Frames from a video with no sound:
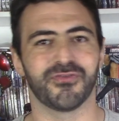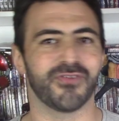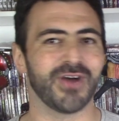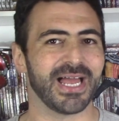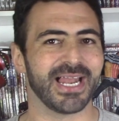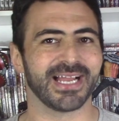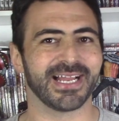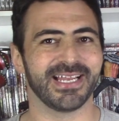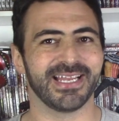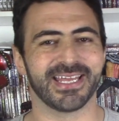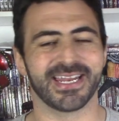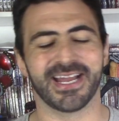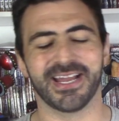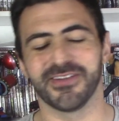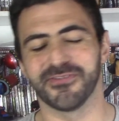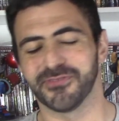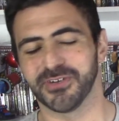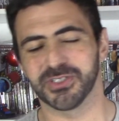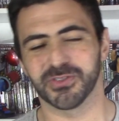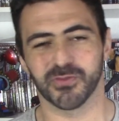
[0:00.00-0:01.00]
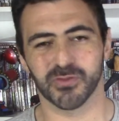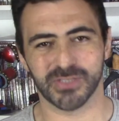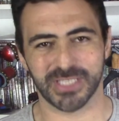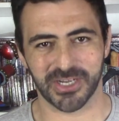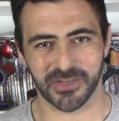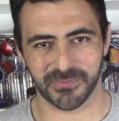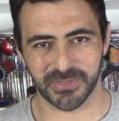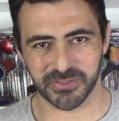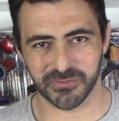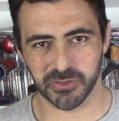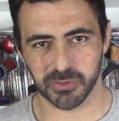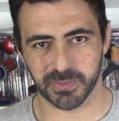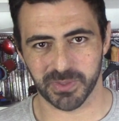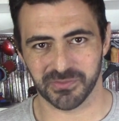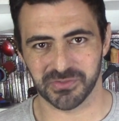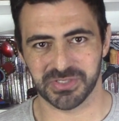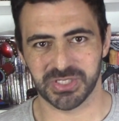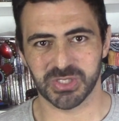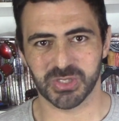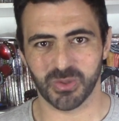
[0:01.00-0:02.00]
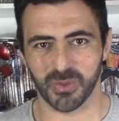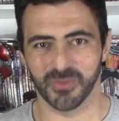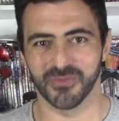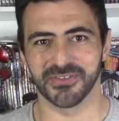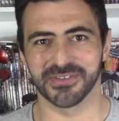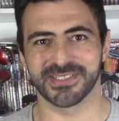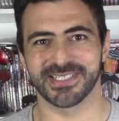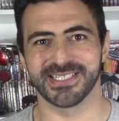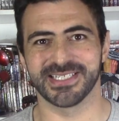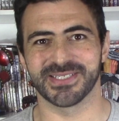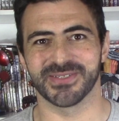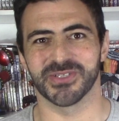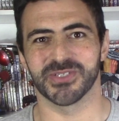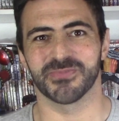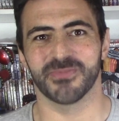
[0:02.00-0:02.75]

Fala galera, Evandro Fusari com mais um vídeo pra vocês, como vocês estão?